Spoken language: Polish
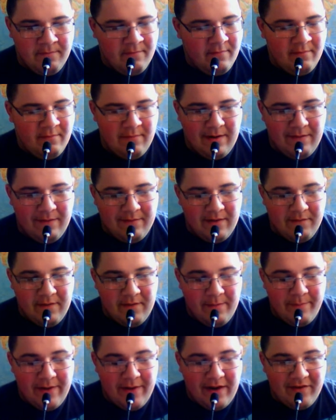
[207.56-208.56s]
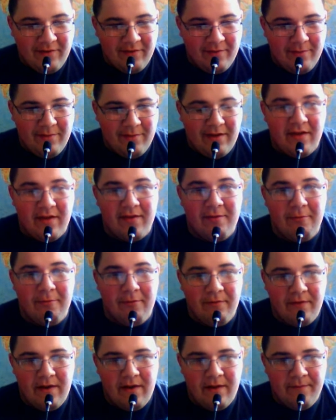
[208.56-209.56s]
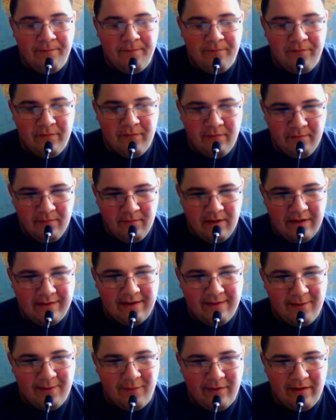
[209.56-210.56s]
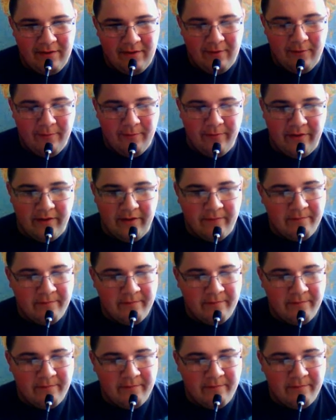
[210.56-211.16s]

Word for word: Prawda, wypraszam sobie takie słowa adresowane do mnie.